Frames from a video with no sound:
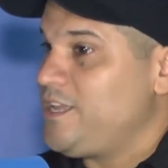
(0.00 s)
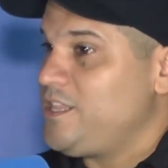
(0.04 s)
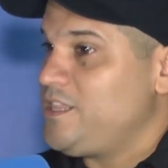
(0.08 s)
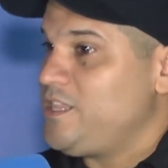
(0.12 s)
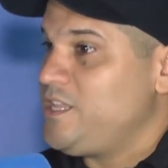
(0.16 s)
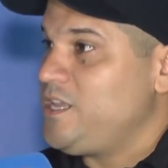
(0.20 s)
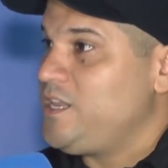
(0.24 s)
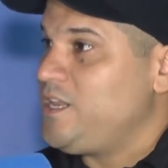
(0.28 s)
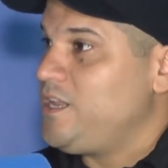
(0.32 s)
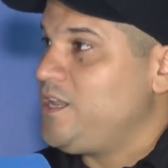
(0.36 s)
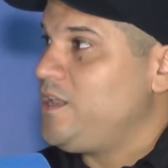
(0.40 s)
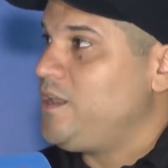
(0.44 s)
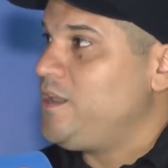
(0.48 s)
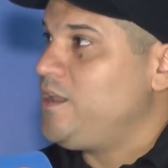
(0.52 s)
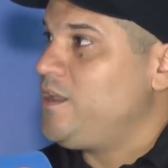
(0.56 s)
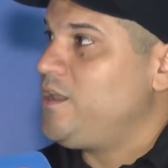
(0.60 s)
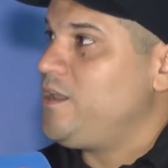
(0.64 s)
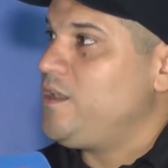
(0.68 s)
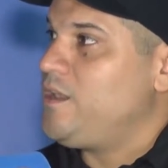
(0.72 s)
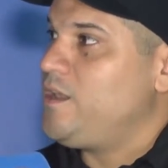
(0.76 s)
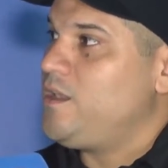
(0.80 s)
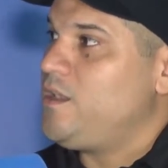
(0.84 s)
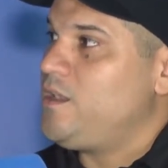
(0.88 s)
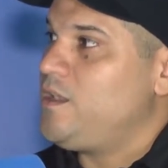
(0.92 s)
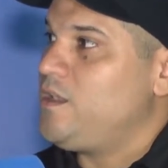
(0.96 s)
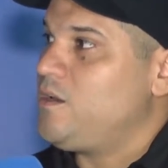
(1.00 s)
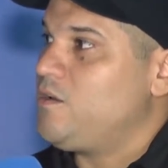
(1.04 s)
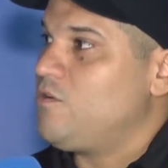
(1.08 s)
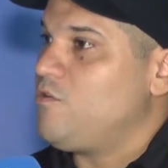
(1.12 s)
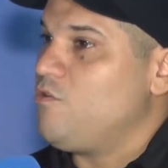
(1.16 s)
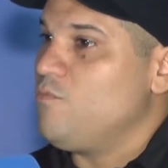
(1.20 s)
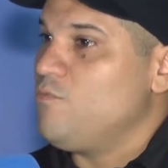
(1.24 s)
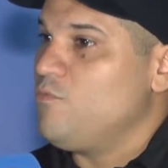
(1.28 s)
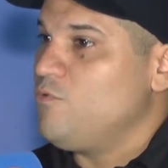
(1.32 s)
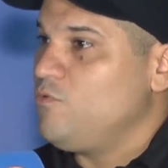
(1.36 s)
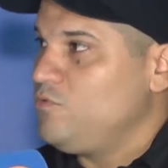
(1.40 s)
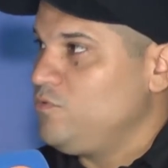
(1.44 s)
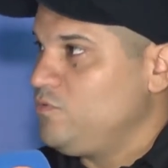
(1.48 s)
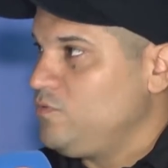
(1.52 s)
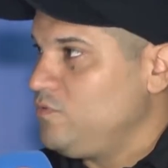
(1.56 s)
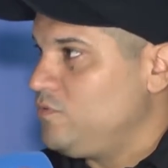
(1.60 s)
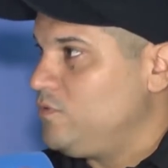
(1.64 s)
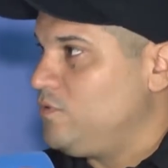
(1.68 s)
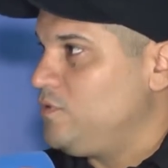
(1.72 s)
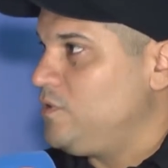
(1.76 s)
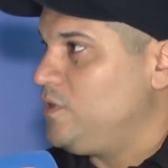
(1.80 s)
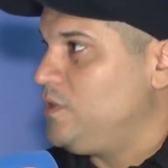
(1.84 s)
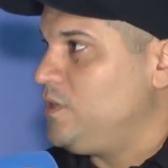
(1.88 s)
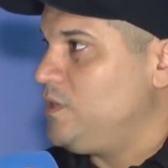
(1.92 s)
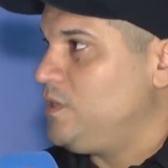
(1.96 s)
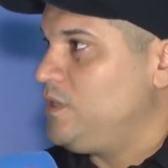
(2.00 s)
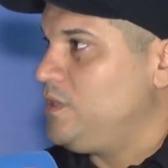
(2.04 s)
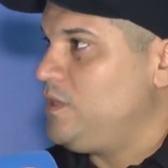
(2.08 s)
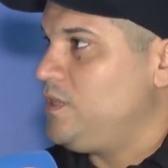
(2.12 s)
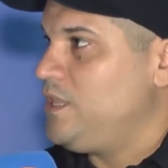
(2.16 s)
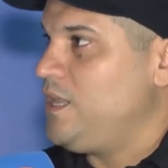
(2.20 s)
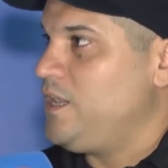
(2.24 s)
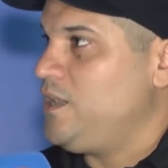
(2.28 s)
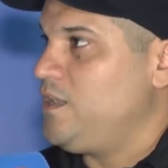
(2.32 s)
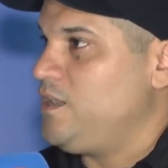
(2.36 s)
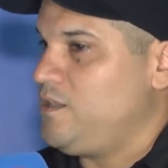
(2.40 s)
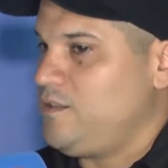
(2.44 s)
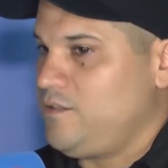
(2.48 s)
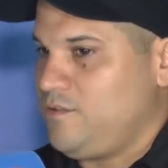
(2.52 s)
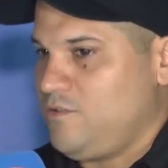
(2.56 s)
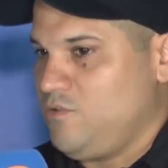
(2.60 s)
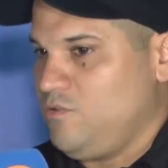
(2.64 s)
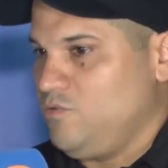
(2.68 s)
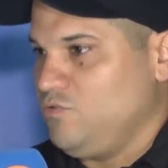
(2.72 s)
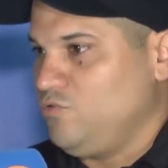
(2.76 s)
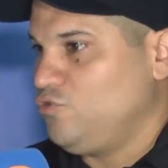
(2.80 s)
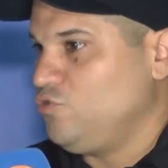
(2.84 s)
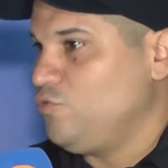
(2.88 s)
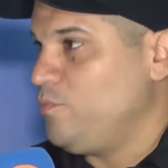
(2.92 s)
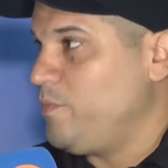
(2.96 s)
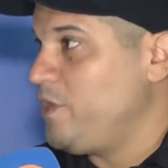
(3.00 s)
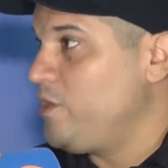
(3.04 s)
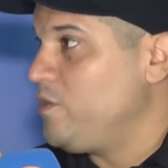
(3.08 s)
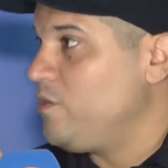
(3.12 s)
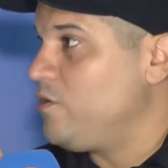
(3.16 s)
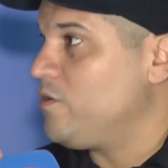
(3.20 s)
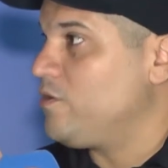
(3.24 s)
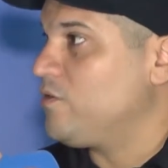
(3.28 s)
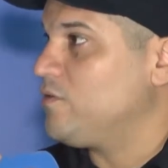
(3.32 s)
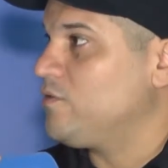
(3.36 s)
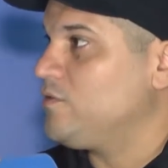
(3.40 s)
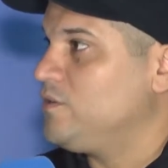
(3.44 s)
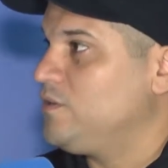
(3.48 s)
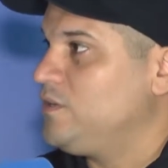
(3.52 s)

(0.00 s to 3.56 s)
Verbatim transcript: que tiene el común del consumidor.